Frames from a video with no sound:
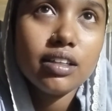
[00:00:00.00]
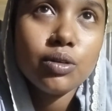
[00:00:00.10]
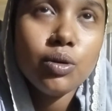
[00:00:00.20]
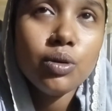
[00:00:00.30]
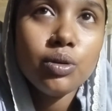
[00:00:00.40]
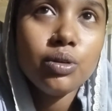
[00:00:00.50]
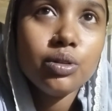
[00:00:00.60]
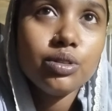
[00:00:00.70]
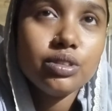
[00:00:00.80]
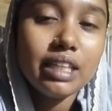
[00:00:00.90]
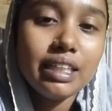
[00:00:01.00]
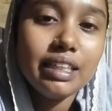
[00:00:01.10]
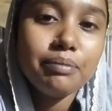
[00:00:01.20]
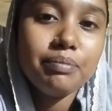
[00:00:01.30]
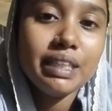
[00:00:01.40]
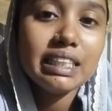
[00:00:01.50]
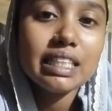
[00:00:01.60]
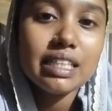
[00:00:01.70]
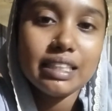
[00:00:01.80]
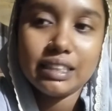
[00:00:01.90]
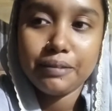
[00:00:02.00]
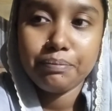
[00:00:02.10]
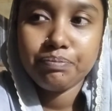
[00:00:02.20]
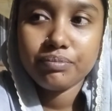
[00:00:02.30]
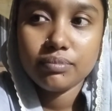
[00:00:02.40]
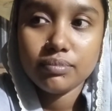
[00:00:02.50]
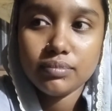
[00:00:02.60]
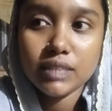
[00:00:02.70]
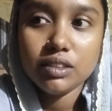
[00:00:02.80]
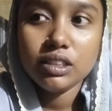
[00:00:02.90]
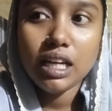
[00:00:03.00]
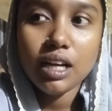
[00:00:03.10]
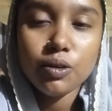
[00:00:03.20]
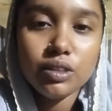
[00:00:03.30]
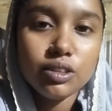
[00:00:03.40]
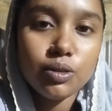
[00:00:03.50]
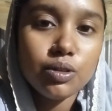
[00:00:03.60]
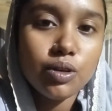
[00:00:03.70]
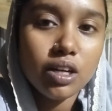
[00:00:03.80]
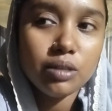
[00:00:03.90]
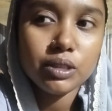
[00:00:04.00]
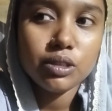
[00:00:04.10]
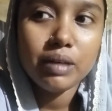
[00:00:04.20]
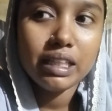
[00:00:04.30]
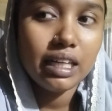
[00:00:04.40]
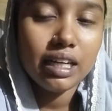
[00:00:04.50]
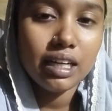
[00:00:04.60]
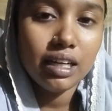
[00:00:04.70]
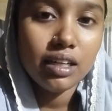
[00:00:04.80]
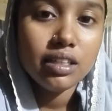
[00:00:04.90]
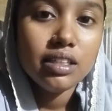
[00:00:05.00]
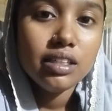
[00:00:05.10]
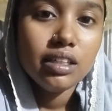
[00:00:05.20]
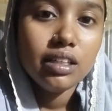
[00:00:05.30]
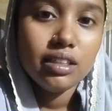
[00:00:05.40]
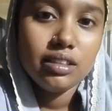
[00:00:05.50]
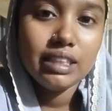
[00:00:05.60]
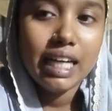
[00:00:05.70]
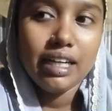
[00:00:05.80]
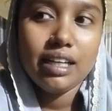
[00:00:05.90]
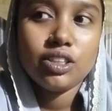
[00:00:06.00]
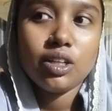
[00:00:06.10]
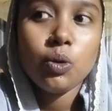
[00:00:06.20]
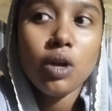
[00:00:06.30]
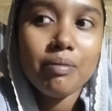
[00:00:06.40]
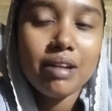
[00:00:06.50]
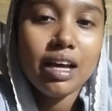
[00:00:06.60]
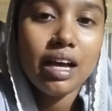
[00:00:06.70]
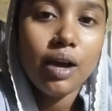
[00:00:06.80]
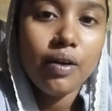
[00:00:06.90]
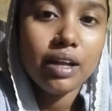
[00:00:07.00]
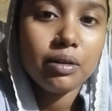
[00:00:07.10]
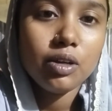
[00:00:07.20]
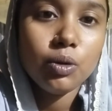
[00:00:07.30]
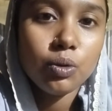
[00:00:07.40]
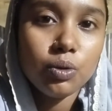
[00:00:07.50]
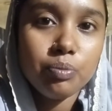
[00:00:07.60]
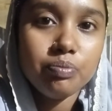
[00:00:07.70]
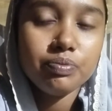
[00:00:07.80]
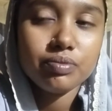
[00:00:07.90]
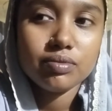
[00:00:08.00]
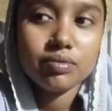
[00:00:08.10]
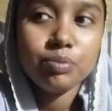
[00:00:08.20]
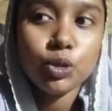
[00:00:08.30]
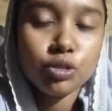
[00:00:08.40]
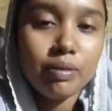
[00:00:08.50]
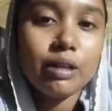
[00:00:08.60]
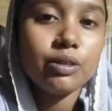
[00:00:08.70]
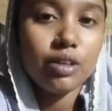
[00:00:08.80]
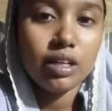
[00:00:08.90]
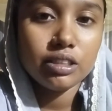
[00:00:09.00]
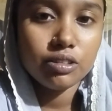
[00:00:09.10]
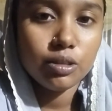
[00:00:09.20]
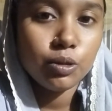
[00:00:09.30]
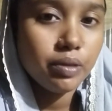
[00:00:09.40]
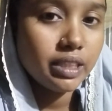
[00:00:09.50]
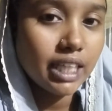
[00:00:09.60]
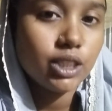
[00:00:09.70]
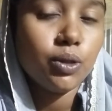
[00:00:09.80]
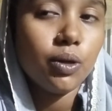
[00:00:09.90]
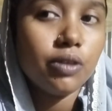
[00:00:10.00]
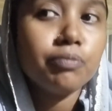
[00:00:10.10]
গরু জানি ভিজে না যায় কারণ সারাক্ষণই তো গরু ঘরের ভিতরে বাইরে রাখা যায় না আসলে খোলামেলা হাওয়ায় গরু পশুপালন করা আসলে খুবই স্বাস্থ্যকর